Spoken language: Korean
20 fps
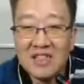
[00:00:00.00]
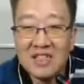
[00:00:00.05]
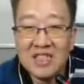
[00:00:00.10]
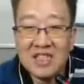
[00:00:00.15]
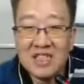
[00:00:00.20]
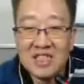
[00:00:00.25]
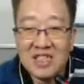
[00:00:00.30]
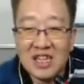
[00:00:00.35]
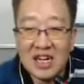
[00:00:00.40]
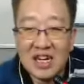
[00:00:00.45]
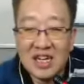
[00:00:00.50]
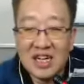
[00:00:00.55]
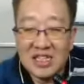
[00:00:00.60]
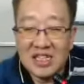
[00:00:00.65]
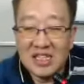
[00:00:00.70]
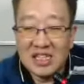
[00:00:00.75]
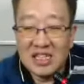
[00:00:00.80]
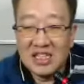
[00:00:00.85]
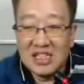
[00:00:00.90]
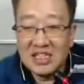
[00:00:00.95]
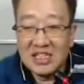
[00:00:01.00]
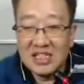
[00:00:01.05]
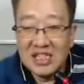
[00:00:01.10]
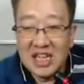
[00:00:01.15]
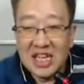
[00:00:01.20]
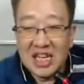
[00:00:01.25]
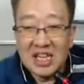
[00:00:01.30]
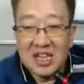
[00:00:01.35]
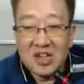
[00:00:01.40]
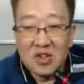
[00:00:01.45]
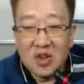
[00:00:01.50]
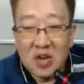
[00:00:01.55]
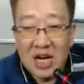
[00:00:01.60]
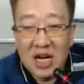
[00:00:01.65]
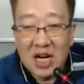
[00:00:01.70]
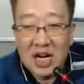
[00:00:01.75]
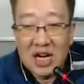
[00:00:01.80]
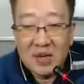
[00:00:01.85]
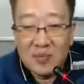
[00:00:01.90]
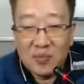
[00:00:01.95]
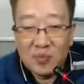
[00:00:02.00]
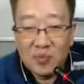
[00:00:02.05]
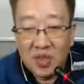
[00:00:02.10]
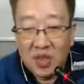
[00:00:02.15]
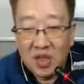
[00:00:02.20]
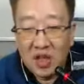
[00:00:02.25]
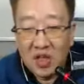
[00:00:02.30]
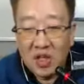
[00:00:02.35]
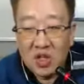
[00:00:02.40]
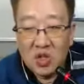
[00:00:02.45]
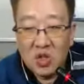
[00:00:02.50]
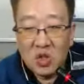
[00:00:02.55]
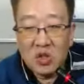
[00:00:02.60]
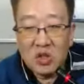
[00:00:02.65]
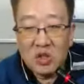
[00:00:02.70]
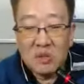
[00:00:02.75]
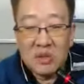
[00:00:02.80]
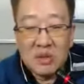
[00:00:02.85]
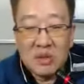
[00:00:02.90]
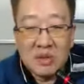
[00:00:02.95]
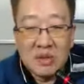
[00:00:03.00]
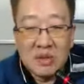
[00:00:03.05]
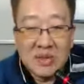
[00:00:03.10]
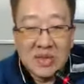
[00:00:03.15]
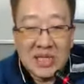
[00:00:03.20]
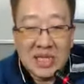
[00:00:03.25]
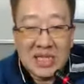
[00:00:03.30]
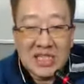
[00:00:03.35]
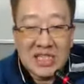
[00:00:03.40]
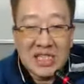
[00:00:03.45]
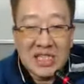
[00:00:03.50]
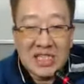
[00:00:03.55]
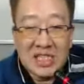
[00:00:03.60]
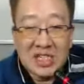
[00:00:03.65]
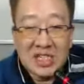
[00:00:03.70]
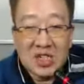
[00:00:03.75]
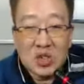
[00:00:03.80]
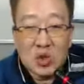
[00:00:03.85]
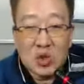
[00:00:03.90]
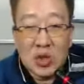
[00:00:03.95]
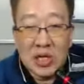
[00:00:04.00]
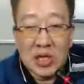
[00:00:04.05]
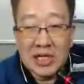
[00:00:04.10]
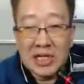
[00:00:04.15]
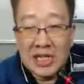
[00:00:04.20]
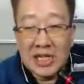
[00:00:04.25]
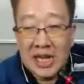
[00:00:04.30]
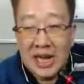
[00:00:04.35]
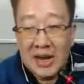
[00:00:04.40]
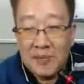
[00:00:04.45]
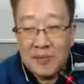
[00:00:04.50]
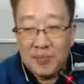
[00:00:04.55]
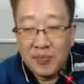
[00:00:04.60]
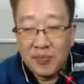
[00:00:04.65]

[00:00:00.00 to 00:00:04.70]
이제 제가 이제 그 제 아들과 요즘 틈틈이 사진을 찍는 걸 좋아하는데